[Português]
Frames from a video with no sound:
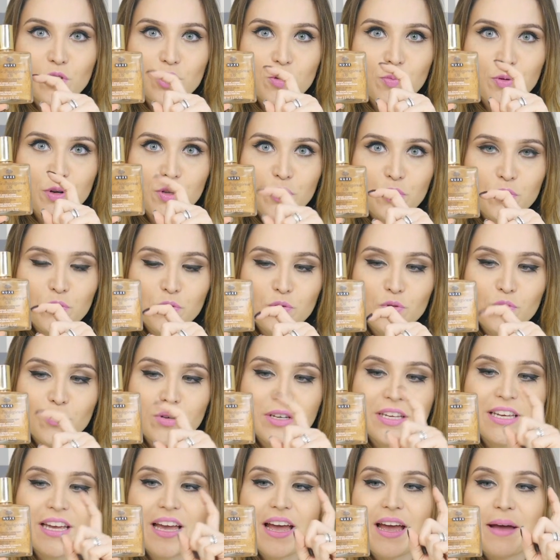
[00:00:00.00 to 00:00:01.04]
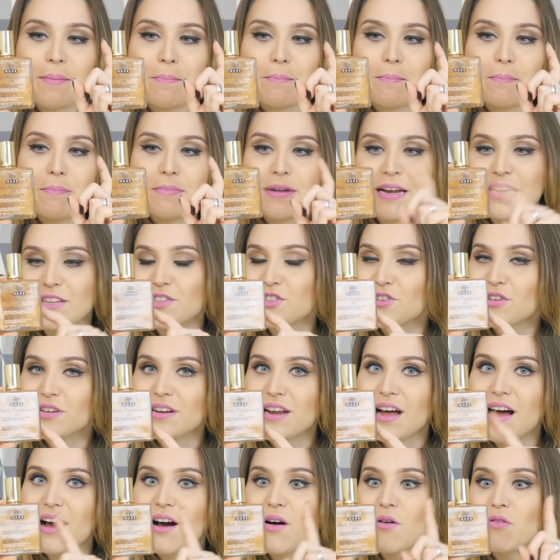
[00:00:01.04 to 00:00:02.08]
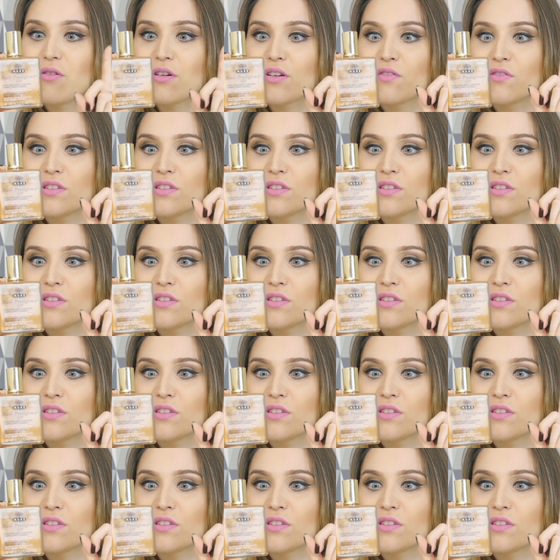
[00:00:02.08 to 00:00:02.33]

outro produto que é nacional,